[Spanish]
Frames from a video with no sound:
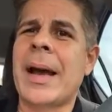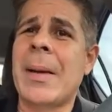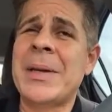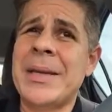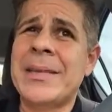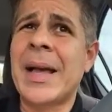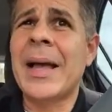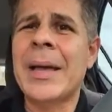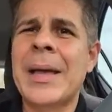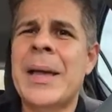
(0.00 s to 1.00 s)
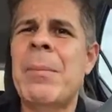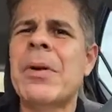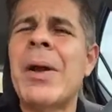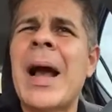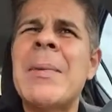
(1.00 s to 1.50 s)
Camisa. ¿Y
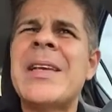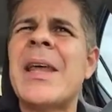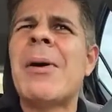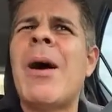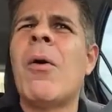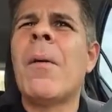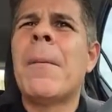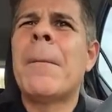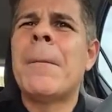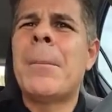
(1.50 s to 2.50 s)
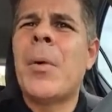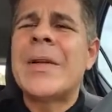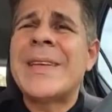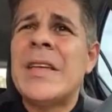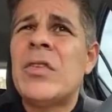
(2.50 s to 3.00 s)
porque una camisa debajo?
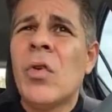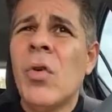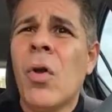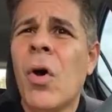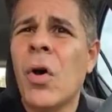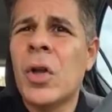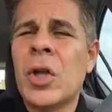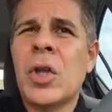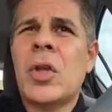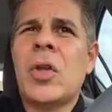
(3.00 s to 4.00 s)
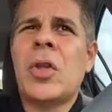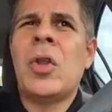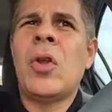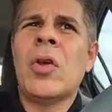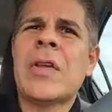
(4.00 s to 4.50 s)
Por si sudo,
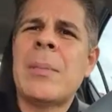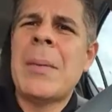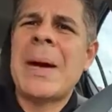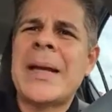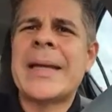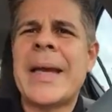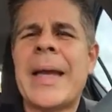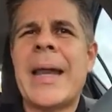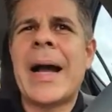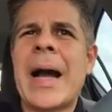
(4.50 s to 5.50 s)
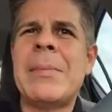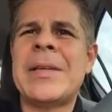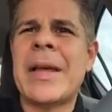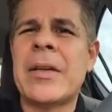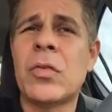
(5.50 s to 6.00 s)
no se me marque la
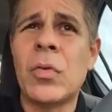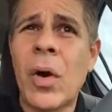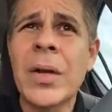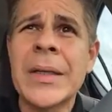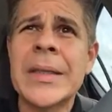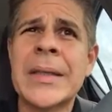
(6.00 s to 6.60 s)
camisa de sudor.